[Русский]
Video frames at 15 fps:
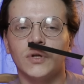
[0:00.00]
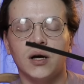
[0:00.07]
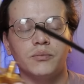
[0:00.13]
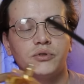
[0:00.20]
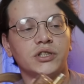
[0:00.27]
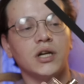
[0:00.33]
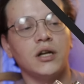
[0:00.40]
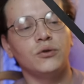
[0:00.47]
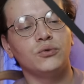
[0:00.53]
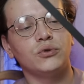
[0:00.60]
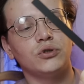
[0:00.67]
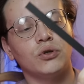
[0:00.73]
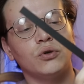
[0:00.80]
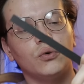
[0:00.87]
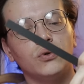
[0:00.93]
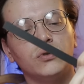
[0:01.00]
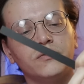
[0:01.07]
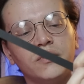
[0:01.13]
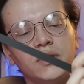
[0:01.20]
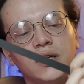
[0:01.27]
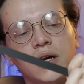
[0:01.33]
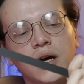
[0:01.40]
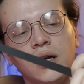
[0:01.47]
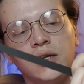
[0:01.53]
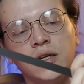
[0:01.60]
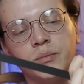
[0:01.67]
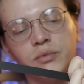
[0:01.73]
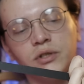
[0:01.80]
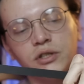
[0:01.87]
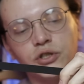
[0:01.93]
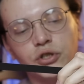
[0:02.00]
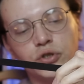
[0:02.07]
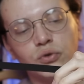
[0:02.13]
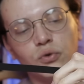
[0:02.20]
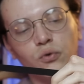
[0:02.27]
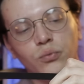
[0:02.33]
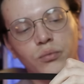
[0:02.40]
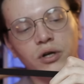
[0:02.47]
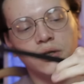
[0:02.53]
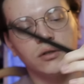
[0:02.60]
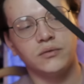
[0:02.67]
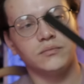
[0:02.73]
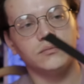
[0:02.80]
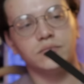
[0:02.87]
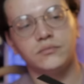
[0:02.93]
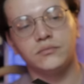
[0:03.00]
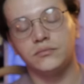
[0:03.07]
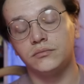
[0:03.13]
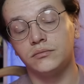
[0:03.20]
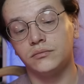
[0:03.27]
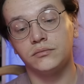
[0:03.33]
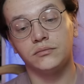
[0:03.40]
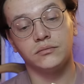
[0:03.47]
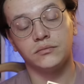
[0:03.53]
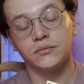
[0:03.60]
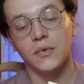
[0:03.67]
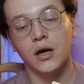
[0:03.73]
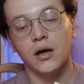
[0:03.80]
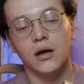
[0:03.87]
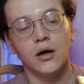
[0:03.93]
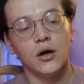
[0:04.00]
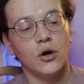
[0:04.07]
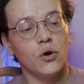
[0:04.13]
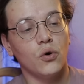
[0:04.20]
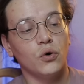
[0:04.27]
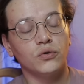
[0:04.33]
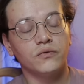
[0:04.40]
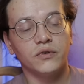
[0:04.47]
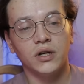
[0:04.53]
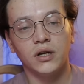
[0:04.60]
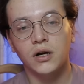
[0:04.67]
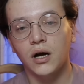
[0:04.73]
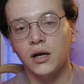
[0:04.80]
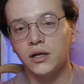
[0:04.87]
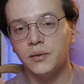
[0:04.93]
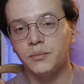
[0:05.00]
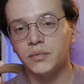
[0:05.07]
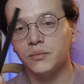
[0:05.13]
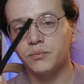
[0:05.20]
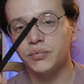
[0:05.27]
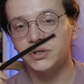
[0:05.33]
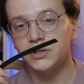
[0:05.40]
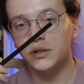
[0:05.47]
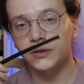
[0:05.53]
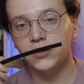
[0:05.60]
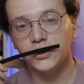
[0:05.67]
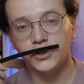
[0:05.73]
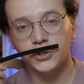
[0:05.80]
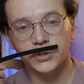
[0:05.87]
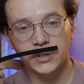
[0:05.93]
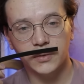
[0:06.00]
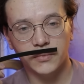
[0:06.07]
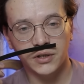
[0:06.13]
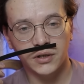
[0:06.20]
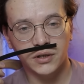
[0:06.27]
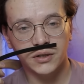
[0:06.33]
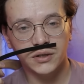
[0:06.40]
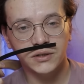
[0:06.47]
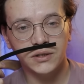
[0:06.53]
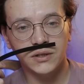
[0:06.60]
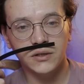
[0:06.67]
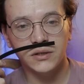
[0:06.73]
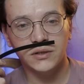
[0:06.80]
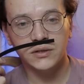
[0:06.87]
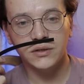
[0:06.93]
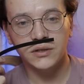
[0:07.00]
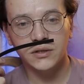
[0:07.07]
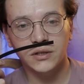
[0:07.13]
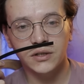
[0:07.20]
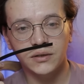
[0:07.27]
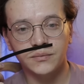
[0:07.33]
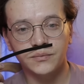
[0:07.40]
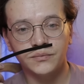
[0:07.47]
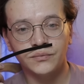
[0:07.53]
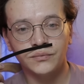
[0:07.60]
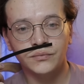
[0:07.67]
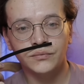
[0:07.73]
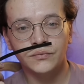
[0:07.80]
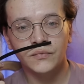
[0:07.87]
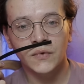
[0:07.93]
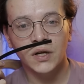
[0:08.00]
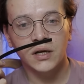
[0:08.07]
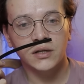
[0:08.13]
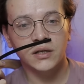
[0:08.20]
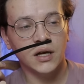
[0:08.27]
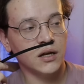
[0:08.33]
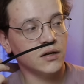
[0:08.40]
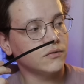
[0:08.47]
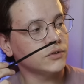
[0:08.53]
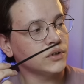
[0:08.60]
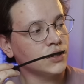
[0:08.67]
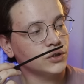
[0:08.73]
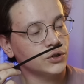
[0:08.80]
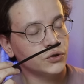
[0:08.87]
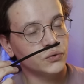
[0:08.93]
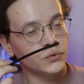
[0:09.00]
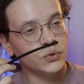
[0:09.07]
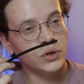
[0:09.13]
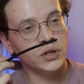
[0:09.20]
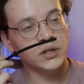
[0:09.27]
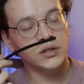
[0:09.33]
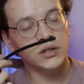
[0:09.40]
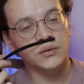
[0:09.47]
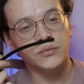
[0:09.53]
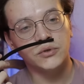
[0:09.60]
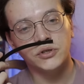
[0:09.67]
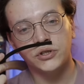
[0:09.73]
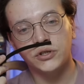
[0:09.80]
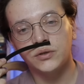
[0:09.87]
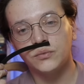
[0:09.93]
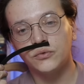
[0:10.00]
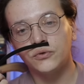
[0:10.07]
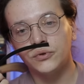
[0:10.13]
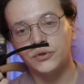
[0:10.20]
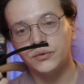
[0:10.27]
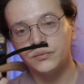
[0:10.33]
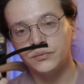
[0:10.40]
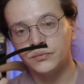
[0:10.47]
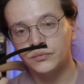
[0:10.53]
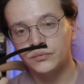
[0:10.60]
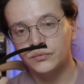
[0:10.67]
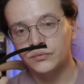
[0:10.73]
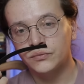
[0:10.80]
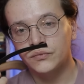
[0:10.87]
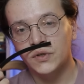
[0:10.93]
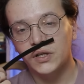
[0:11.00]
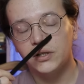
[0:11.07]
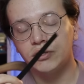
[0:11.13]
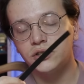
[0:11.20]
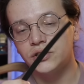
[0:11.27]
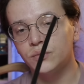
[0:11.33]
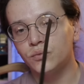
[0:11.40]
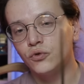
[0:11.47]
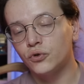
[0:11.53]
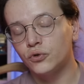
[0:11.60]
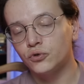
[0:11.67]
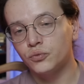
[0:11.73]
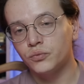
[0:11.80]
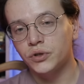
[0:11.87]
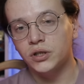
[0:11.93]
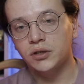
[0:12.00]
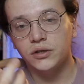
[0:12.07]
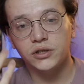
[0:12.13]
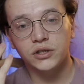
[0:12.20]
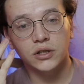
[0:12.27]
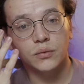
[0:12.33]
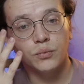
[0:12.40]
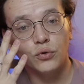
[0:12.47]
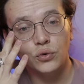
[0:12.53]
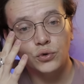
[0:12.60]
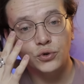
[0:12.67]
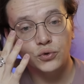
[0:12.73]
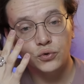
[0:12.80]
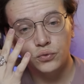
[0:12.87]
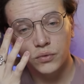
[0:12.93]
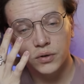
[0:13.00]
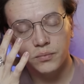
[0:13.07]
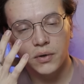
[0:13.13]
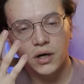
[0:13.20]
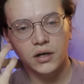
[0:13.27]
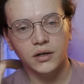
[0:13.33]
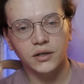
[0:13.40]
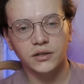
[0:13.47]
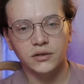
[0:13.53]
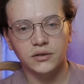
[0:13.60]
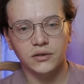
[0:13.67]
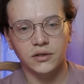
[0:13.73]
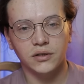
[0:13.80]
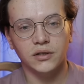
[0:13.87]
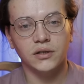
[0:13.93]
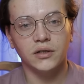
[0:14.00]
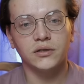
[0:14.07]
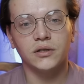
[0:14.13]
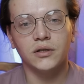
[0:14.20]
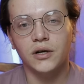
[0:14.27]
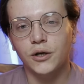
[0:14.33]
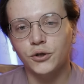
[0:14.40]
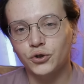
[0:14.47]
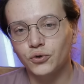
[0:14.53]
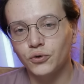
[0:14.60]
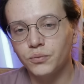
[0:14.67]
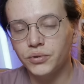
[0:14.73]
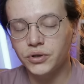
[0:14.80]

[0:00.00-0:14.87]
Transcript: Абсолютно. Он великолепно собран. Он великолепен по техническим характеристикам. Я его ношу и летом, и зимой. Зимой он у меня до сих пор шуба пахнет э, этой рожой